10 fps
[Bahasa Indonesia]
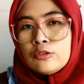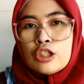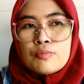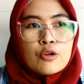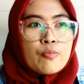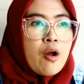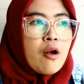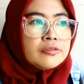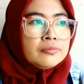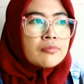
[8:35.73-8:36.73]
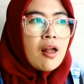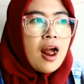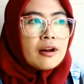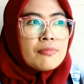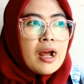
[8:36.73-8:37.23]
Terus berhubung
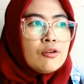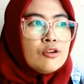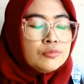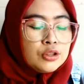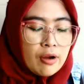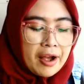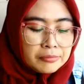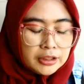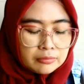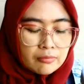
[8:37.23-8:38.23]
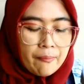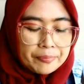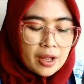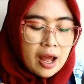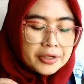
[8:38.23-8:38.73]
almarhum suami
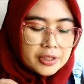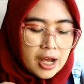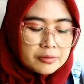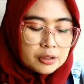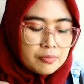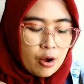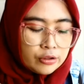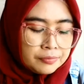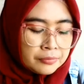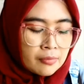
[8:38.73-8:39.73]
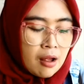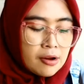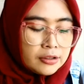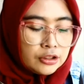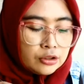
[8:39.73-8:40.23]
gak ada terus baut
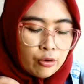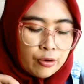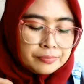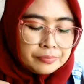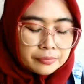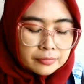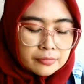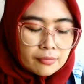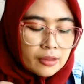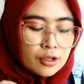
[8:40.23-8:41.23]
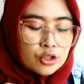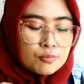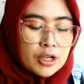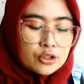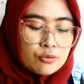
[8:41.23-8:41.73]
itu
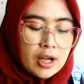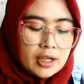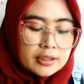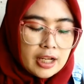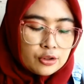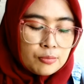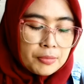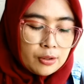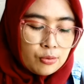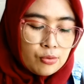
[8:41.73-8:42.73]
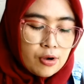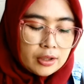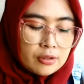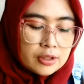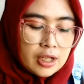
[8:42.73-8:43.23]
cuma jualan satu menu
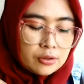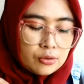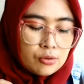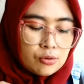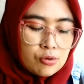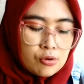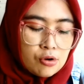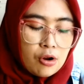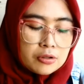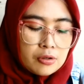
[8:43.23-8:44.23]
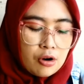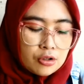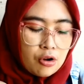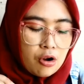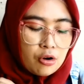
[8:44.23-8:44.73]
atau satu
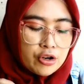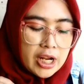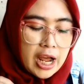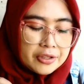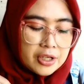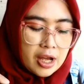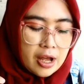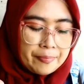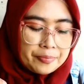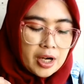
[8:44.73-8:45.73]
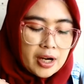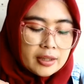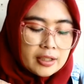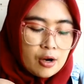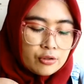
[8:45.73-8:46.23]
lontong lodeh aja biar
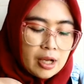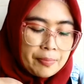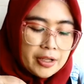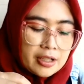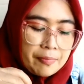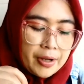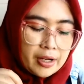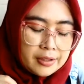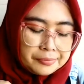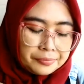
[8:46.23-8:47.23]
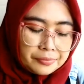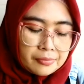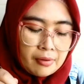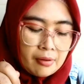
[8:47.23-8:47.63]
nggak terlalu capek-capek katanya.